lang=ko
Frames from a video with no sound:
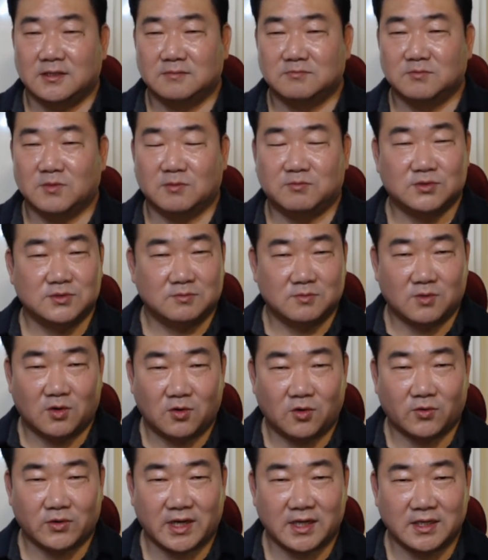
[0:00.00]
뭐, 뭐
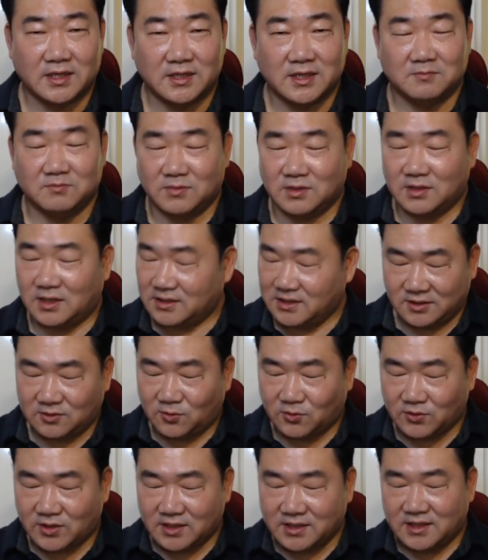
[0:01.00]
호랑이, 뭐, 아니,
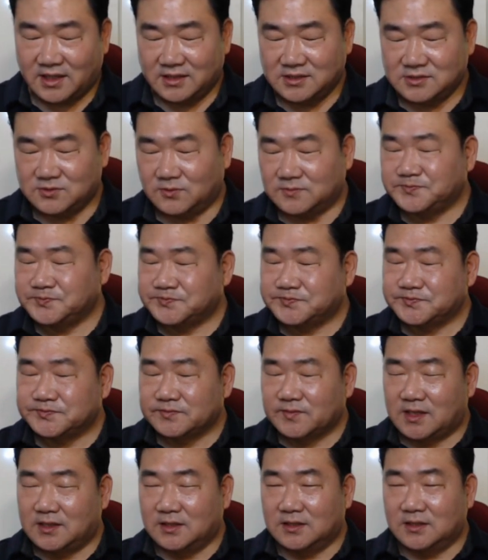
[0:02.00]
호랑이는 아니고,
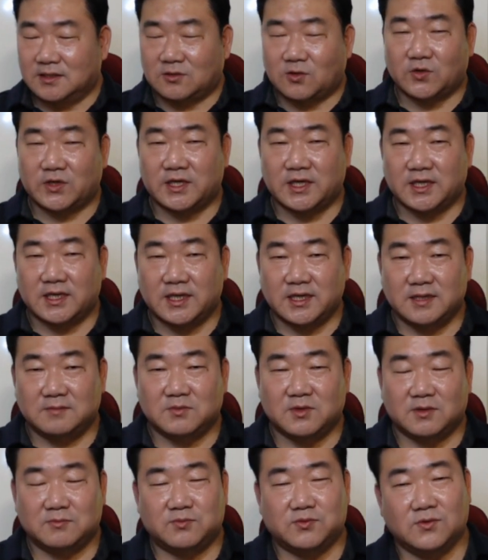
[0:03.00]
그, 코끼리,
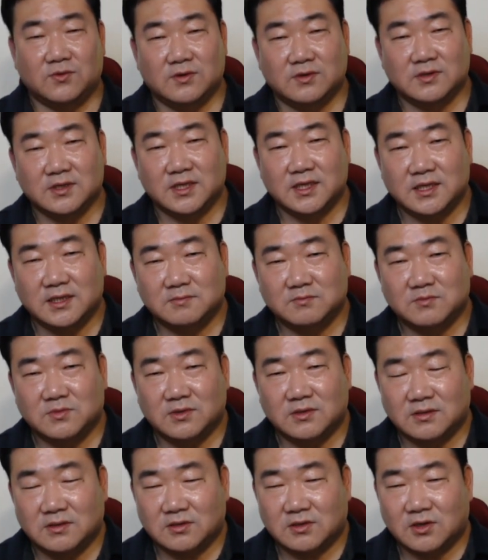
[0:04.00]
뭐, 부엉이,
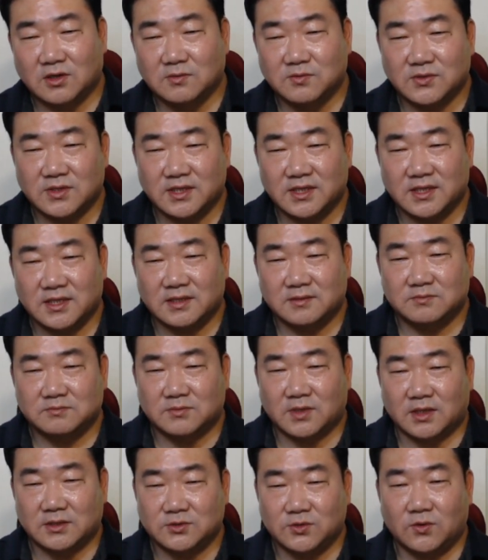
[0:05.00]
뭐, 거북이,
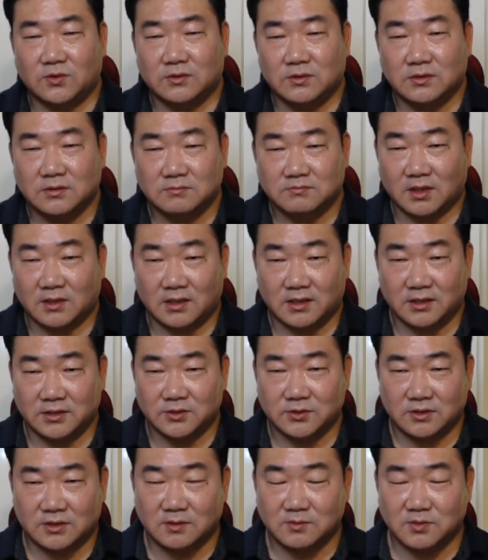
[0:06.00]
뭐, 용, 뭐, 아,
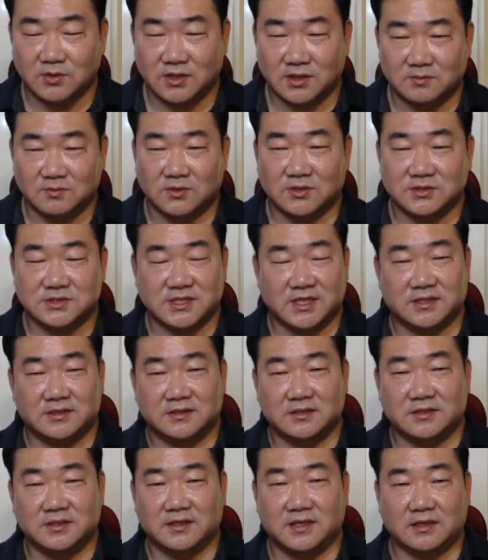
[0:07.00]
거북이는 뭐, 제한을
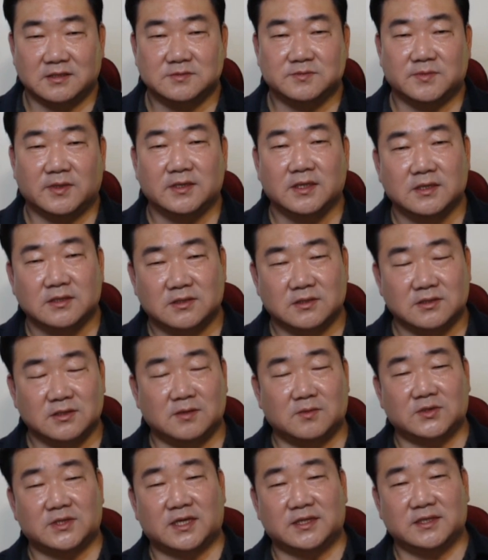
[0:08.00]
그런 거. 그런
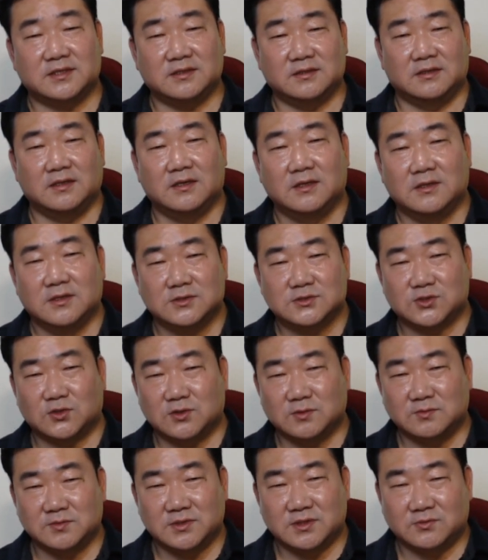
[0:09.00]
것보다는
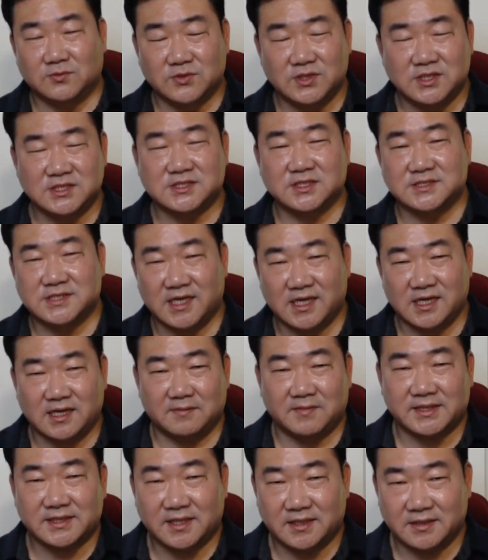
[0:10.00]
조금 더 우리 정세에
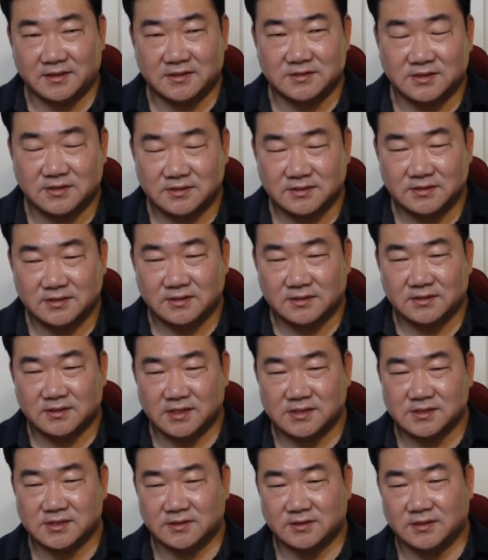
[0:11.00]
맞다는 거죠.
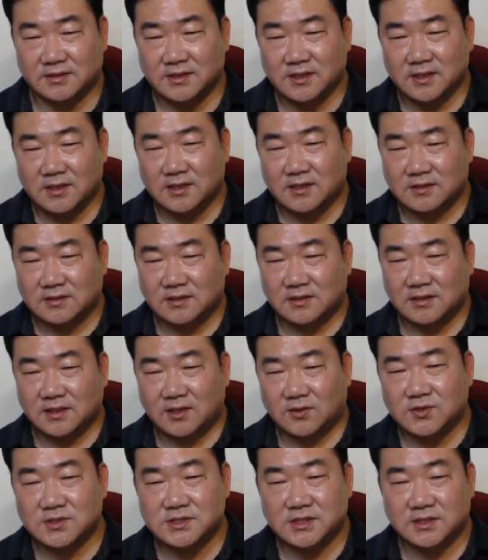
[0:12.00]
그래서 그런 게
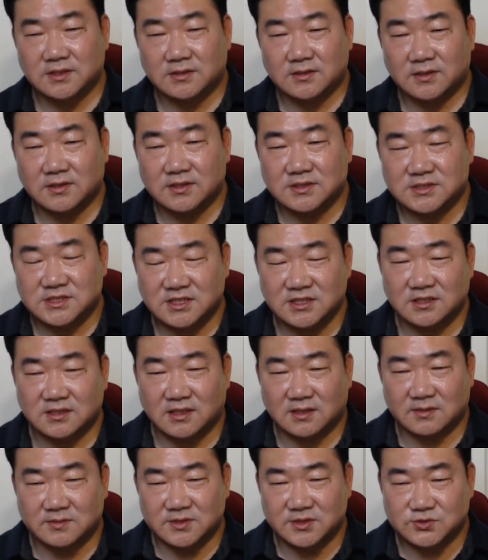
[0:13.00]
훨씬 더
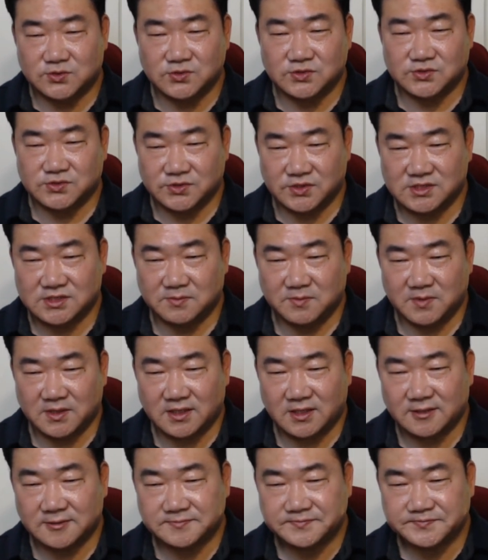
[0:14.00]
친근감을 줄 수
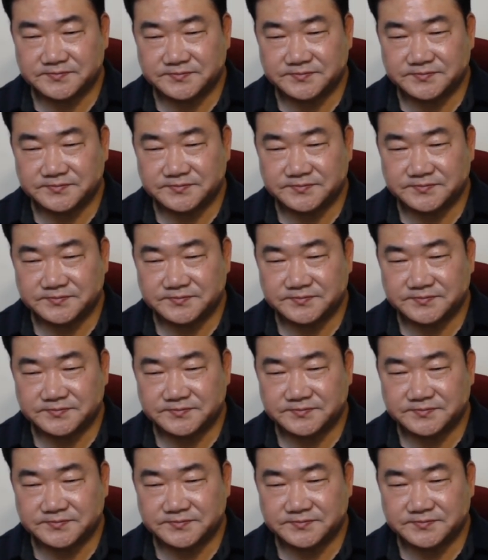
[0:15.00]
있습니다.